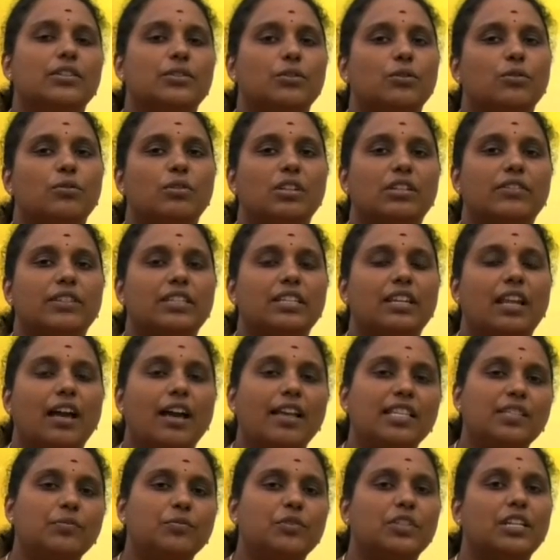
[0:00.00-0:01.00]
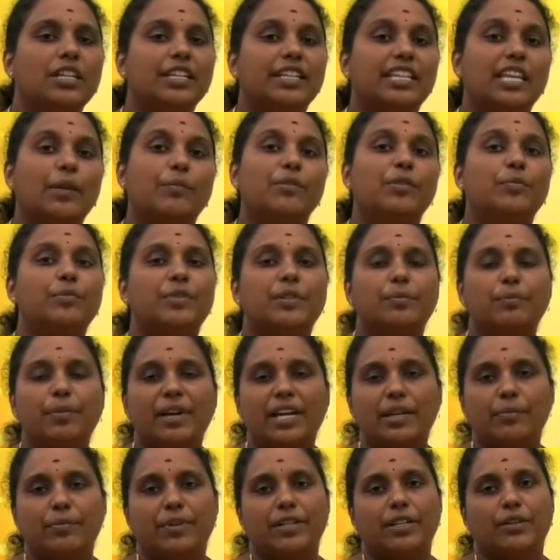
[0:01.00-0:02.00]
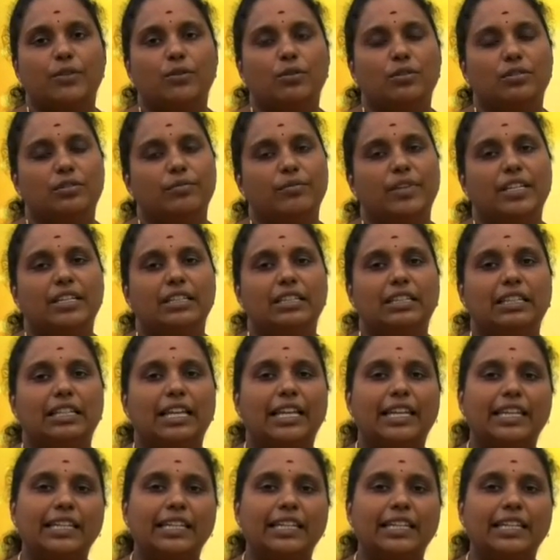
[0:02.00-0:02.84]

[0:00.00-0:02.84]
ஸோ உங்களுக்கு வந்து லாஸ்ட் மினிட்ல நீங்கள் எப்படி ப்ரிப்பேர் பண்ணணும் அது மாதிரி